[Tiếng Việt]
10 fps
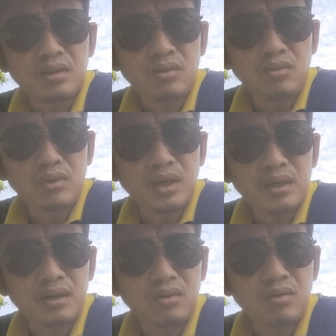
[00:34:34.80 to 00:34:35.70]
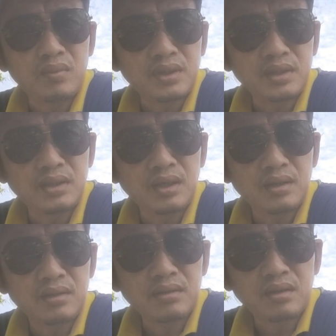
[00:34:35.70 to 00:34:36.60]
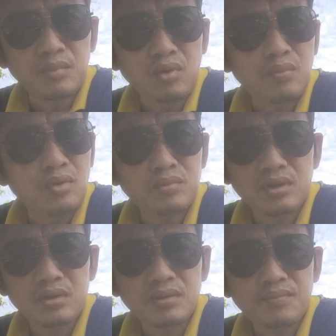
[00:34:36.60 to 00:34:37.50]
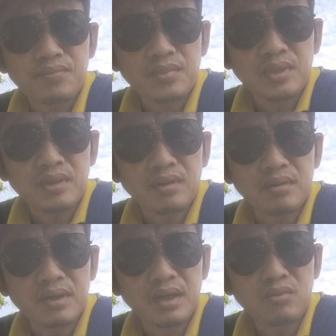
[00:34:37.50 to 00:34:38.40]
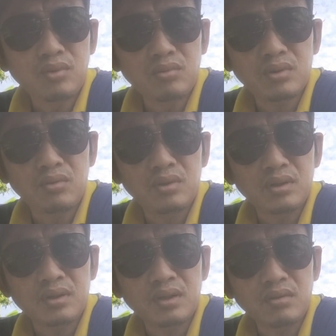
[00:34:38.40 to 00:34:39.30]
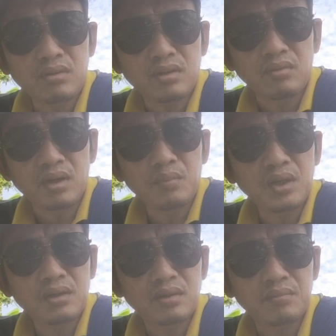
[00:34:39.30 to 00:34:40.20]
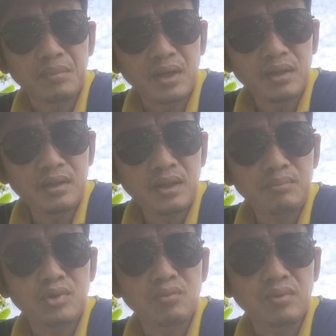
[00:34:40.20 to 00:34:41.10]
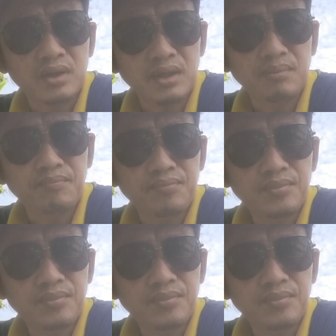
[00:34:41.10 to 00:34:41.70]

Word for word: có u gan đau ổ bệnh viện chê rồi ờ, mổ mổ không được về uống thuốc tôi là người ta nói người ta khỏe bớt là bảy tám chục phần trăm